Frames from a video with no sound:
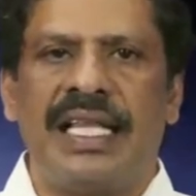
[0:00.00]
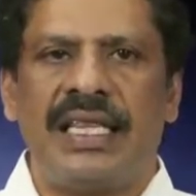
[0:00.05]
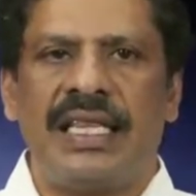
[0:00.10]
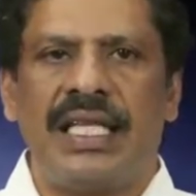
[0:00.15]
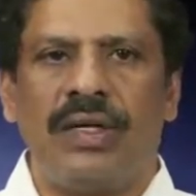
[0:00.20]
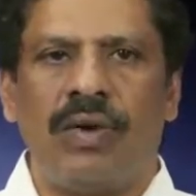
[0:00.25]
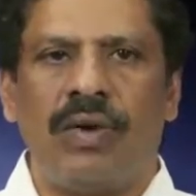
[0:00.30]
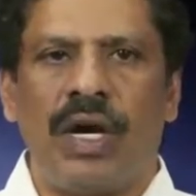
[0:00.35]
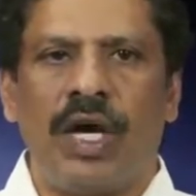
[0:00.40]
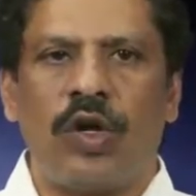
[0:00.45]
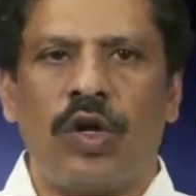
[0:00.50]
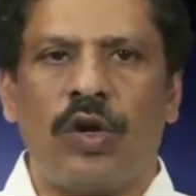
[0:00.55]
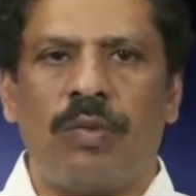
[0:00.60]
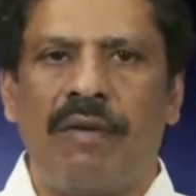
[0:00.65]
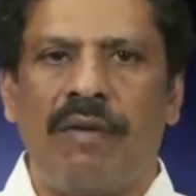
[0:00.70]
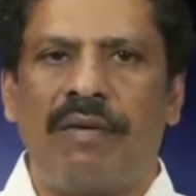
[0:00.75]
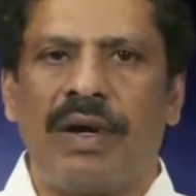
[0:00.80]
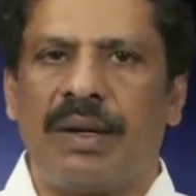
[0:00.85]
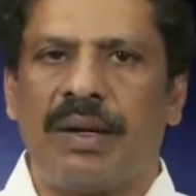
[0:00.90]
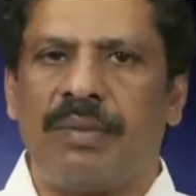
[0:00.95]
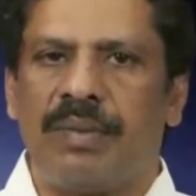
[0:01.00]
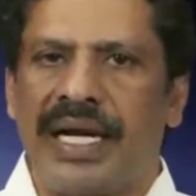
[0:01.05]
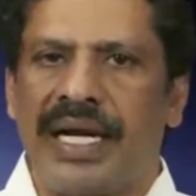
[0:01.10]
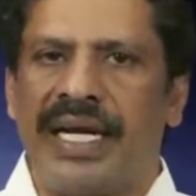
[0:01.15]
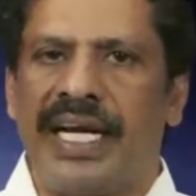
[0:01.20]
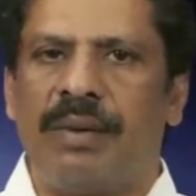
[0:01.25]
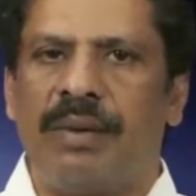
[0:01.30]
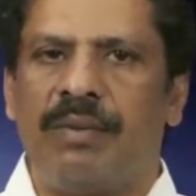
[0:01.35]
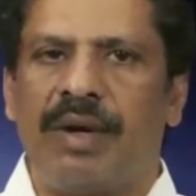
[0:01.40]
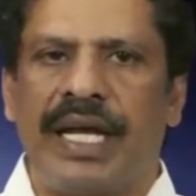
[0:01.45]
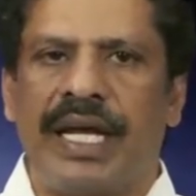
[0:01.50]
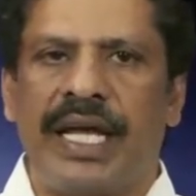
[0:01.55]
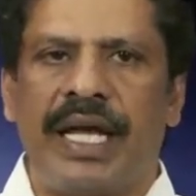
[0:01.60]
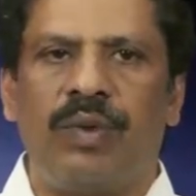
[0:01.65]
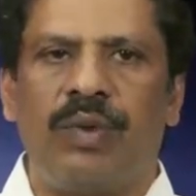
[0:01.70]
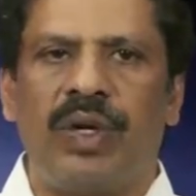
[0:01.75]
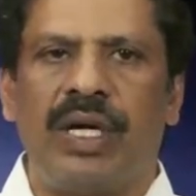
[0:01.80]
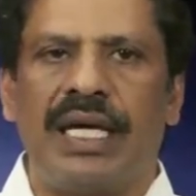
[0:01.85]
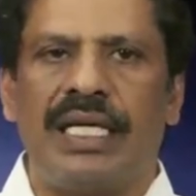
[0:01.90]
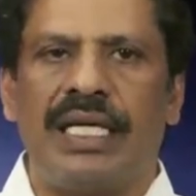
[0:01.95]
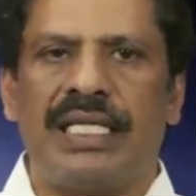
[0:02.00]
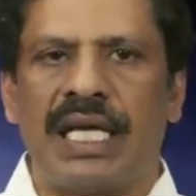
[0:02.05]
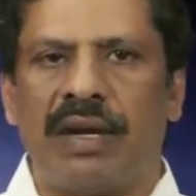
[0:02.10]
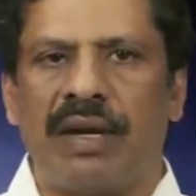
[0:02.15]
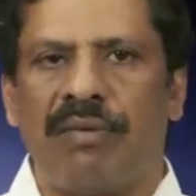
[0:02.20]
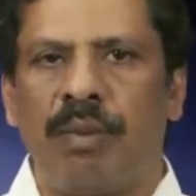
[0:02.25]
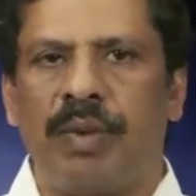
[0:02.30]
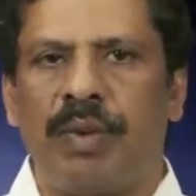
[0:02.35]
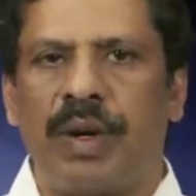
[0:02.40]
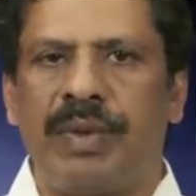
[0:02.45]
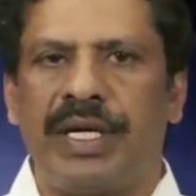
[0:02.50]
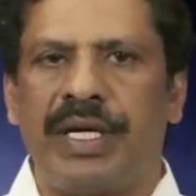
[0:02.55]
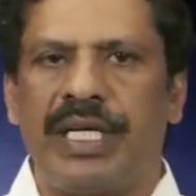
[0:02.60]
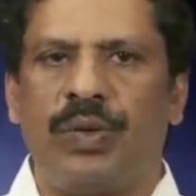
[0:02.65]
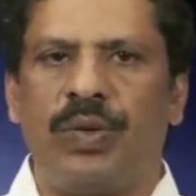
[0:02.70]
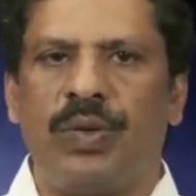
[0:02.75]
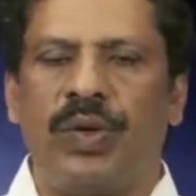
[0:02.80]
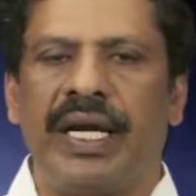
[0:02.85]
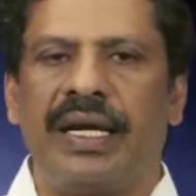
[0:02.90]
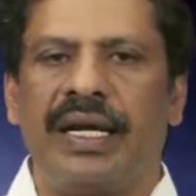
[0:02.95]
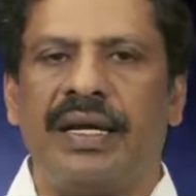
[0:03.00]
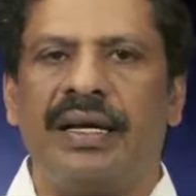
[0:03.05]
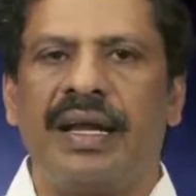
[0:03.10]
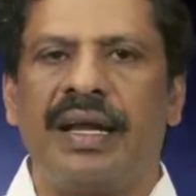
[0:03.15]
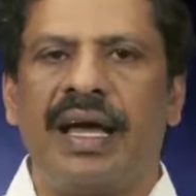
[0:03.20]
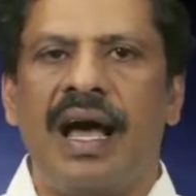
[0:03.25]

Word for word: திருவாரூர் மாவட்டம் நன்னிலம் அருகே உள்ள செல்வபுரம் என்ற ஊரில்